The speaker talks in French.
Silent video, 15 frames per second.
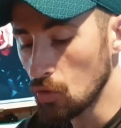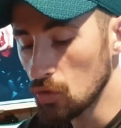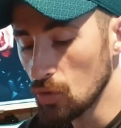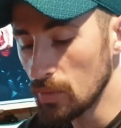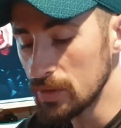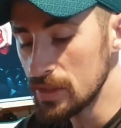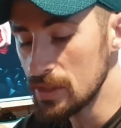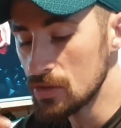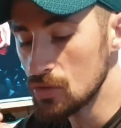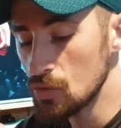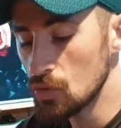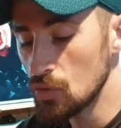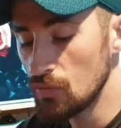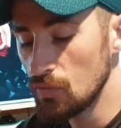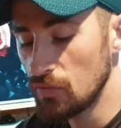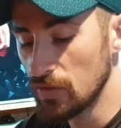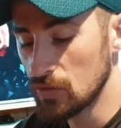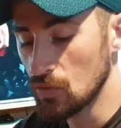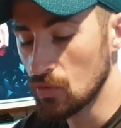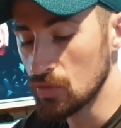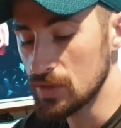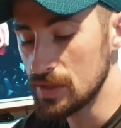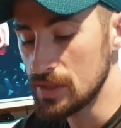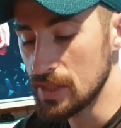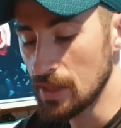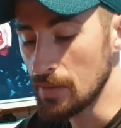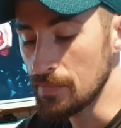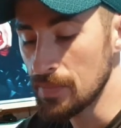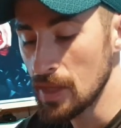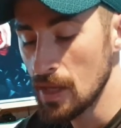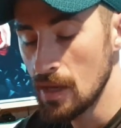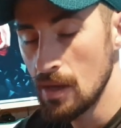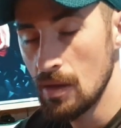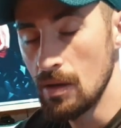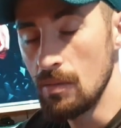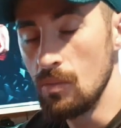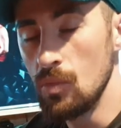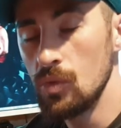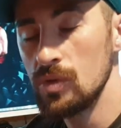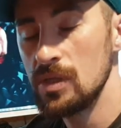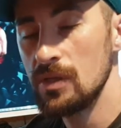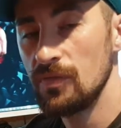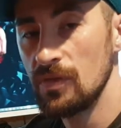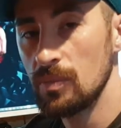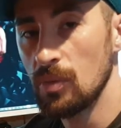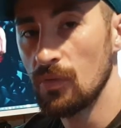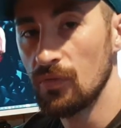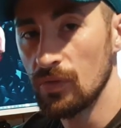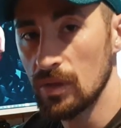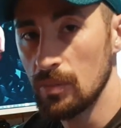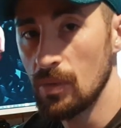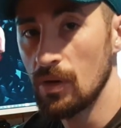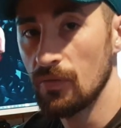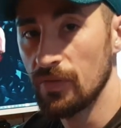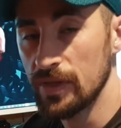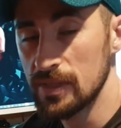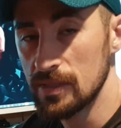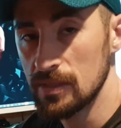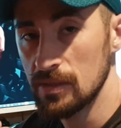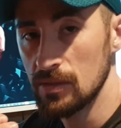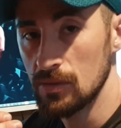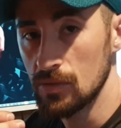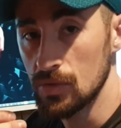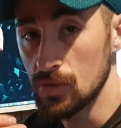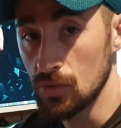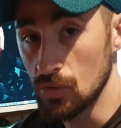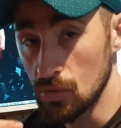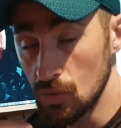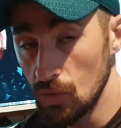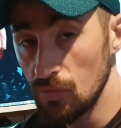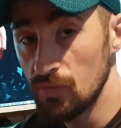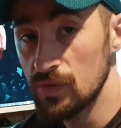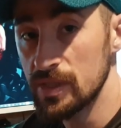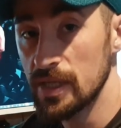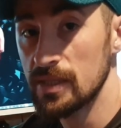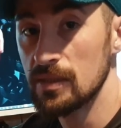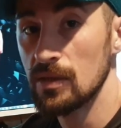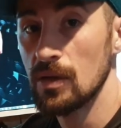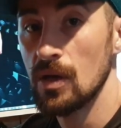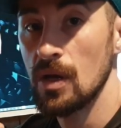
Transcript: autrement dit, ce que vous faites au quotidien modifie profondément, en fait, ce que vous êtes